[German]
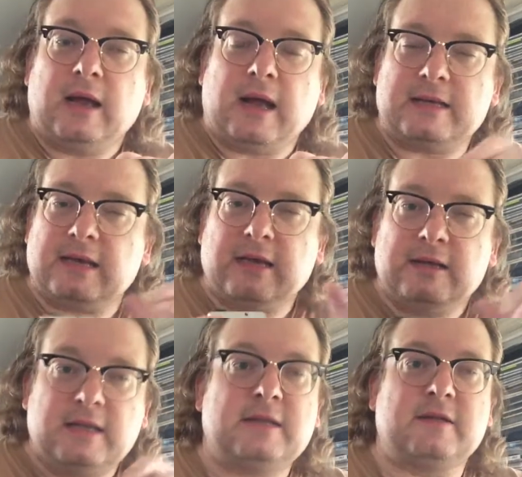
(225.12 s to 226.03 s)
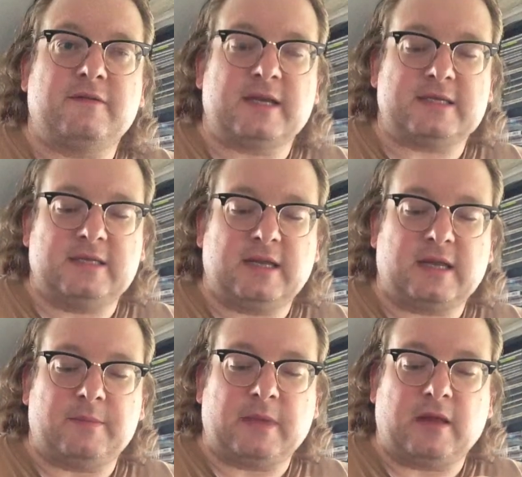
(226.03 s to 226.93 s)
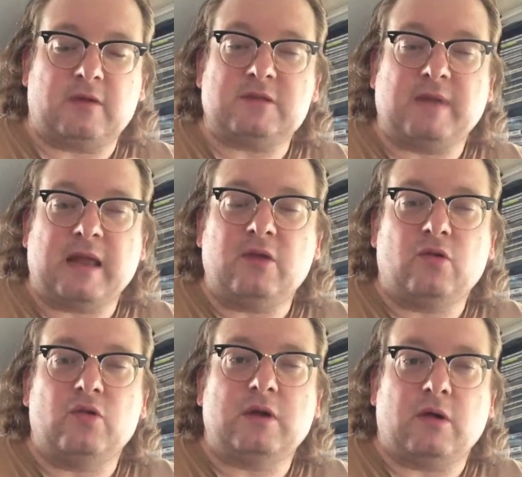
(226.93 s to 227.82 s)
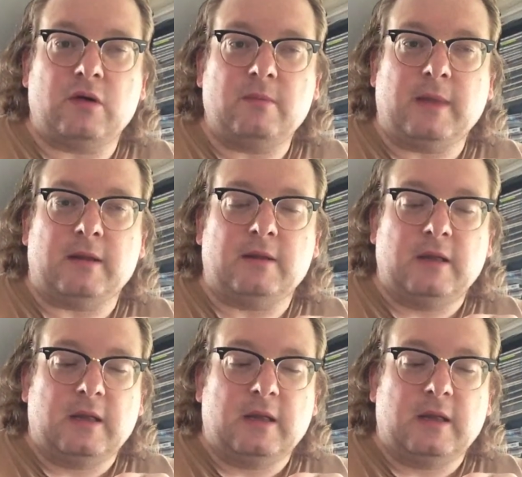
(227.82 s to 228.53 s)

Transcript: hatte ja nicht gefressen, die Kamera, aus welchem Grund auch immer.